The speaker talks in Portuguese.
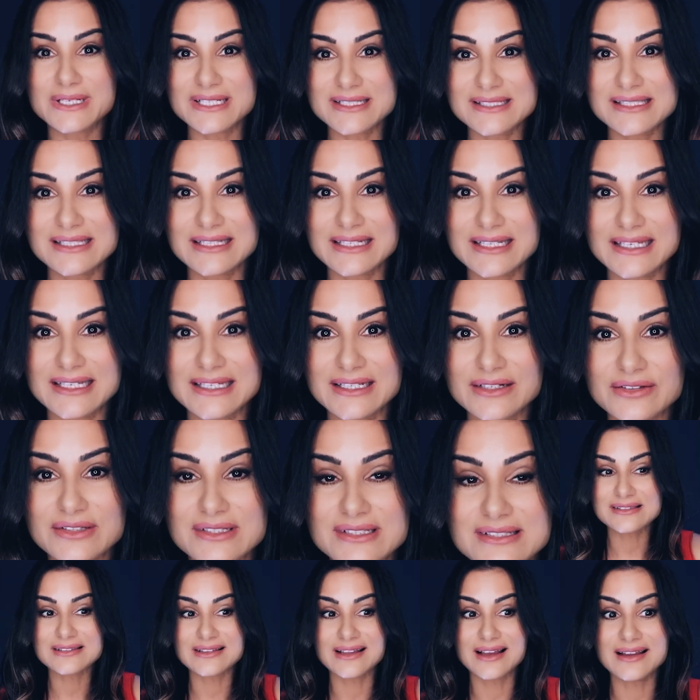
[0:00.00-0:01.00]
brasileiro
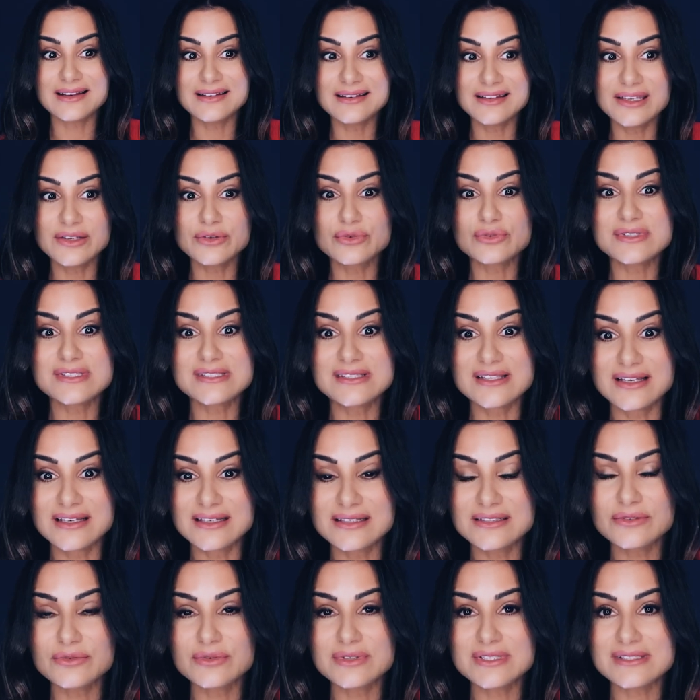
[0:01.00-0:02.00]
que está ali
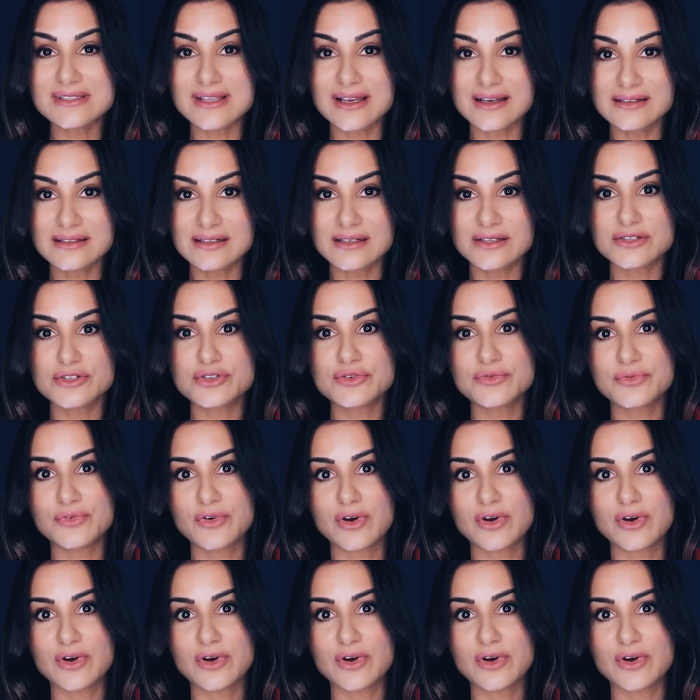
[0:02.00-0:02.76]
usando o Instagram de